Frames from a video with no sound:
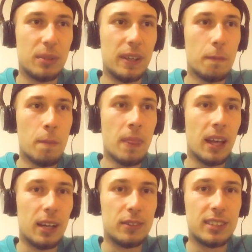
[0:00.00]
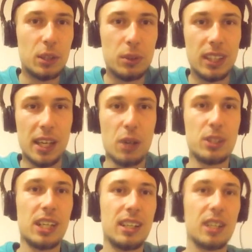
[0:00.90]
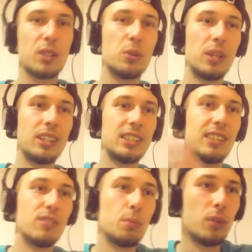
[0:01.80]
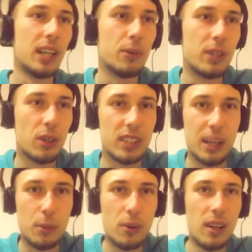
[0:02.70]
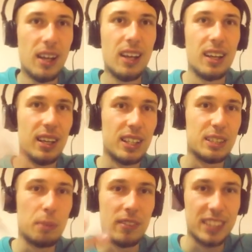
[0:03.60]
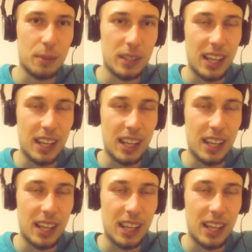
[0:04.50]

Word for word: mi w stylu tych jagodzianek, które gdzieś tam wypłynęły rok temu. Sprawdzamy